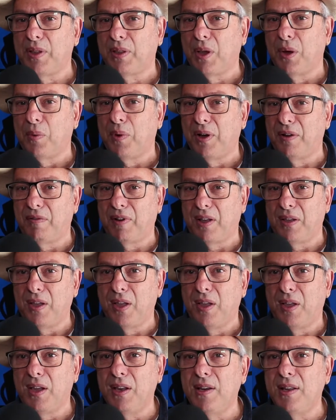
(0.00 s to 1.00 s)
Então ele
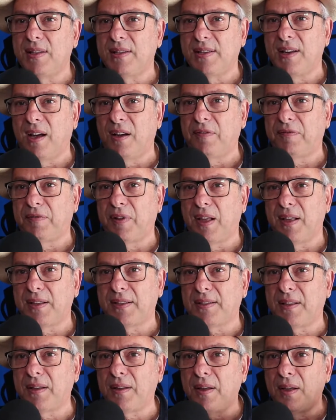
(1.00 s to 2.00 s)
vai iniciar a
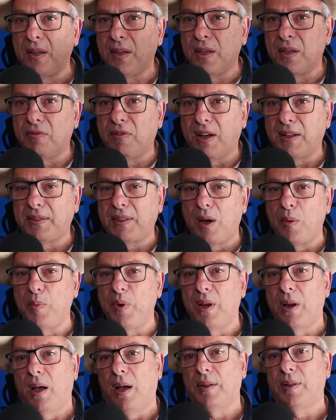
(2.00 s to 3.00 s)
festa e vai
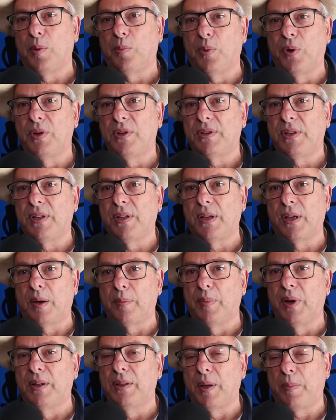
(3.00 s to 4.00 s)
terminar depois que a
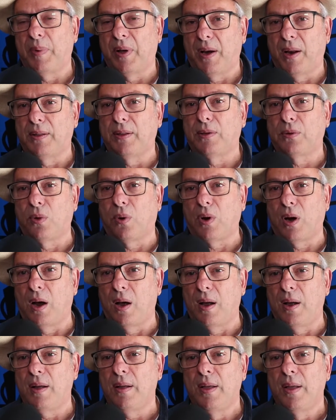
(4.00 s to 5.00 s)
banda parar de
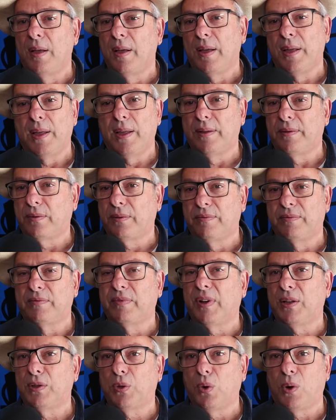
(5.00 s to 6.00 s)
tocar e
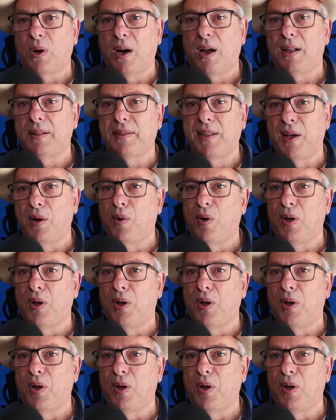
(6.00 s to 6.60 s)
vai tocar até